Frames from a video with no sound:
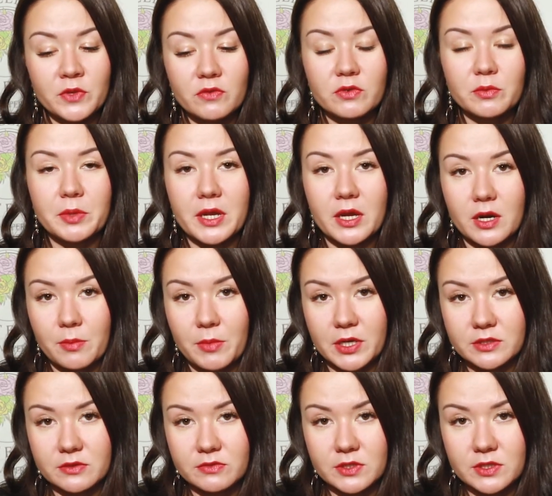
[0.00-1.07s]
выборе
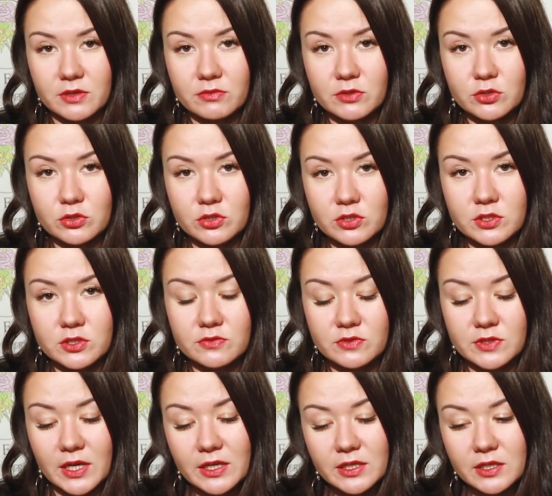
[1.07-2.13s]
ароматов, когда вы идете на
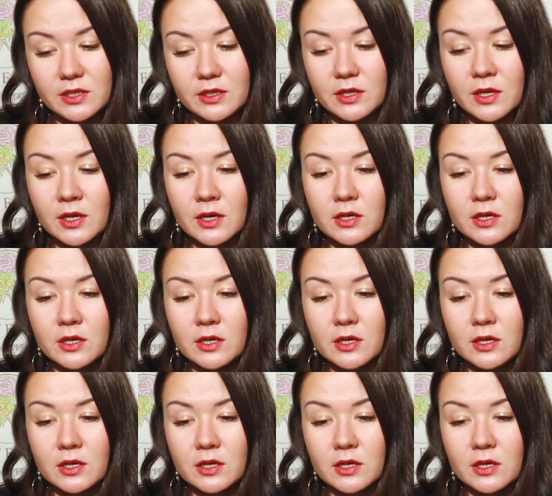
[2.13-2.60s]
свидание,